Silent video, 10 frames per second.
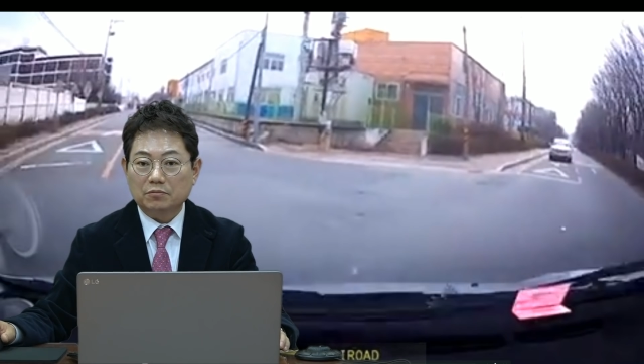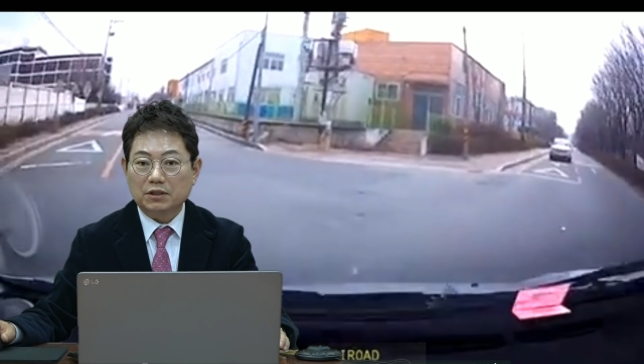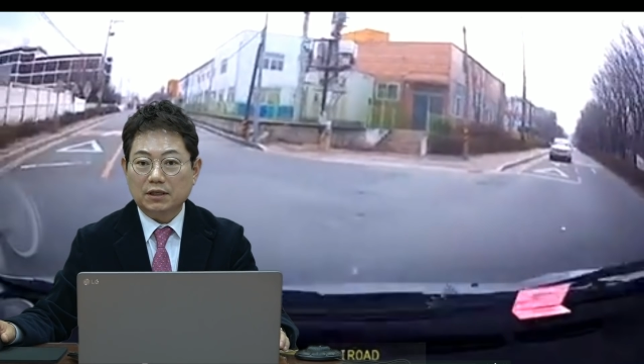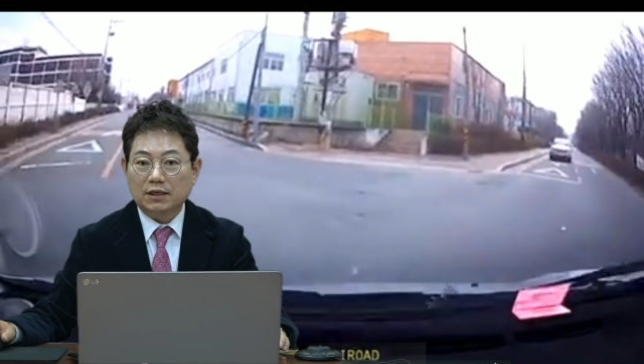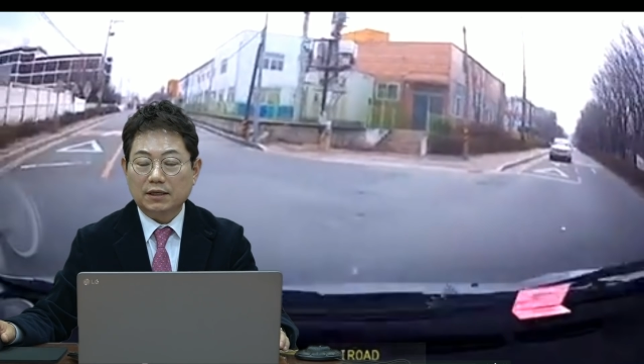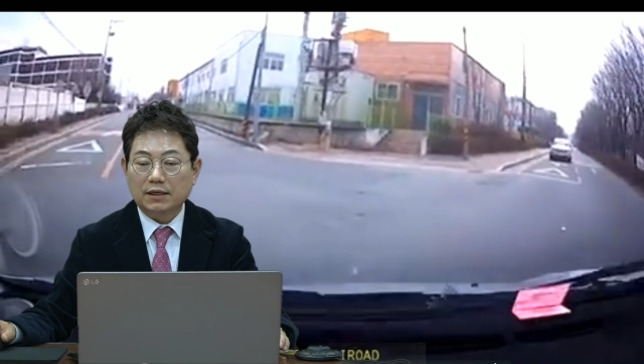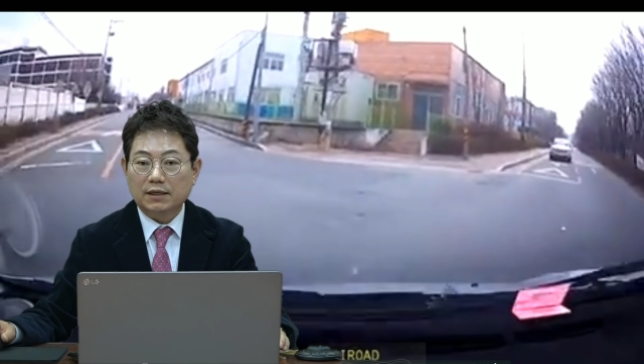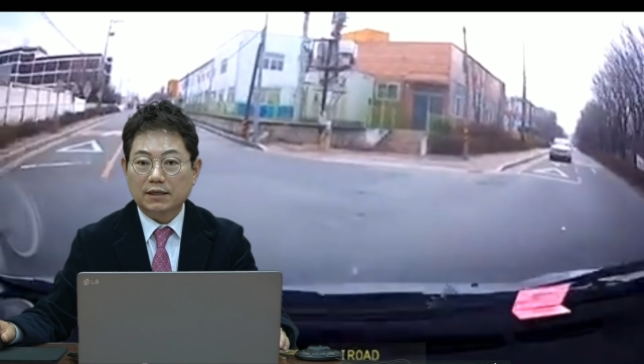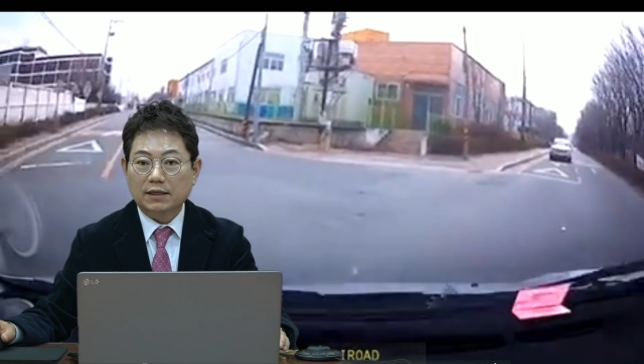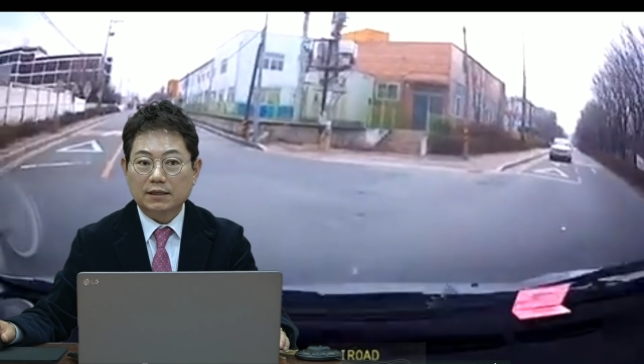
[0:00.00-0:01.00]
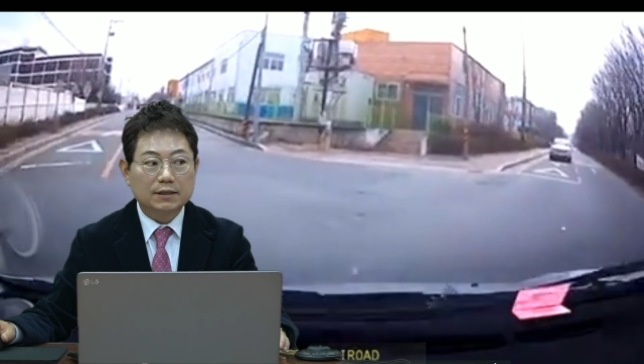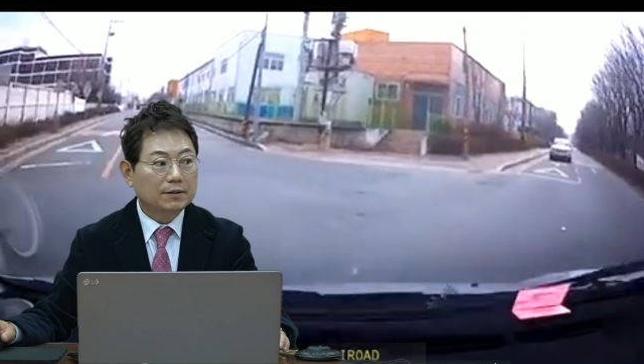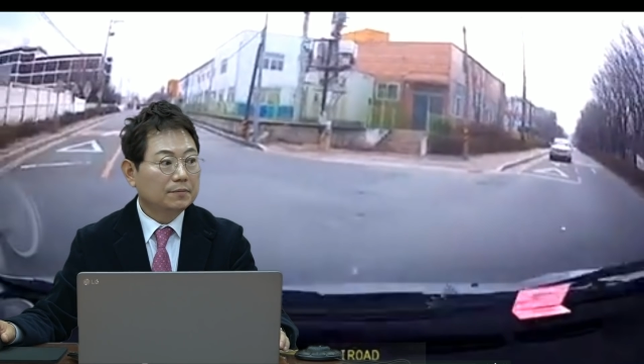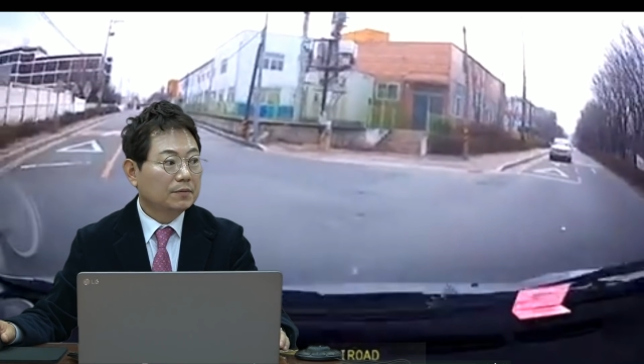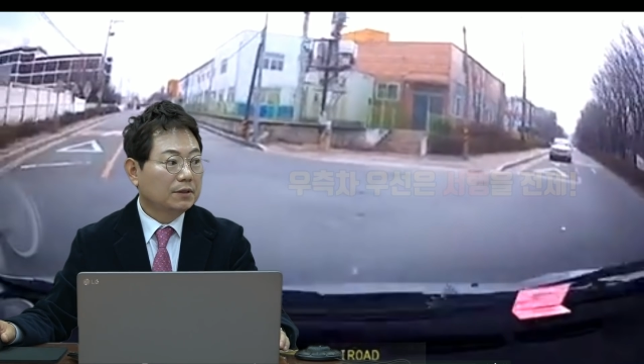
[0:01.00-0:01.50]
합니다.
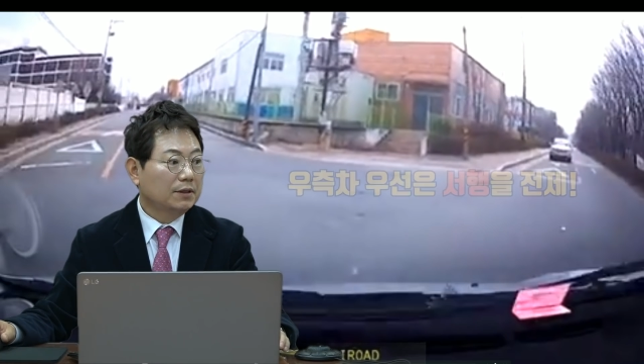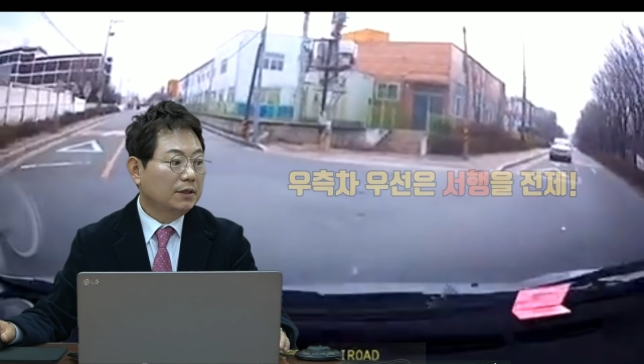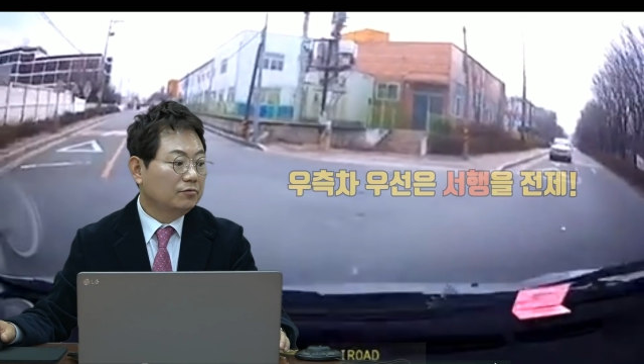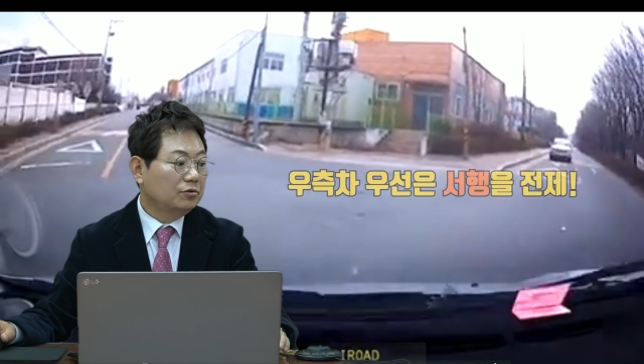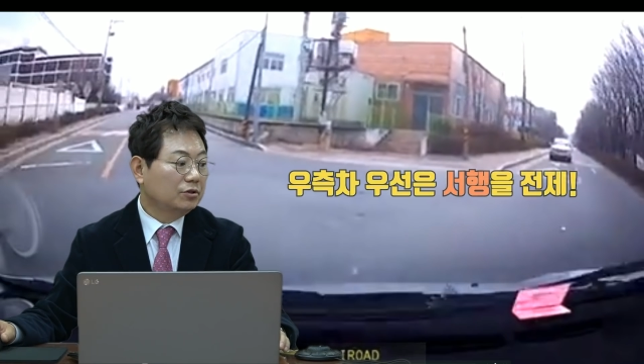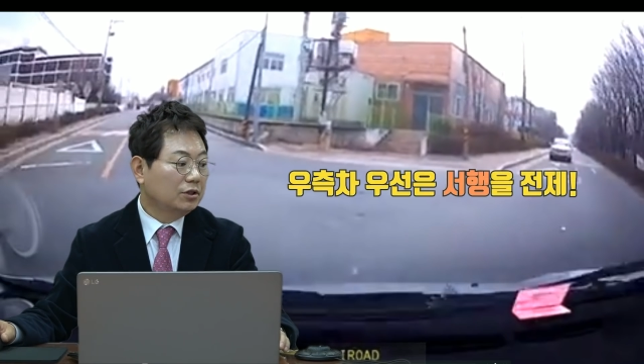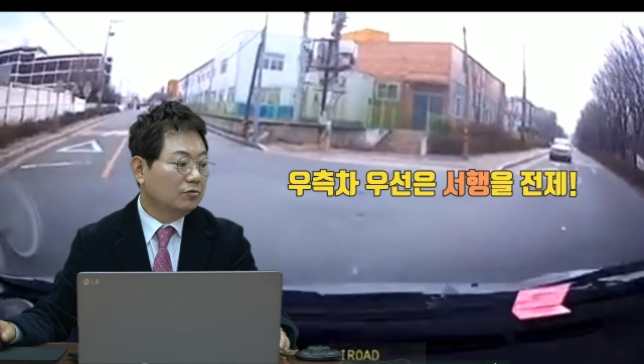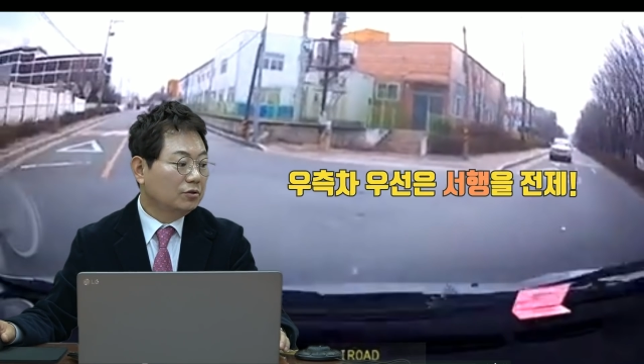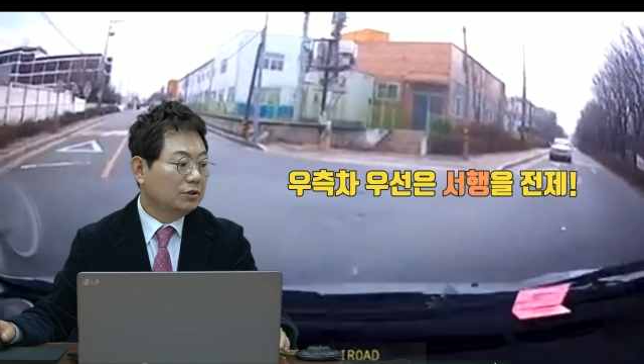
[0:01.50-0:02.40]
근데 우측차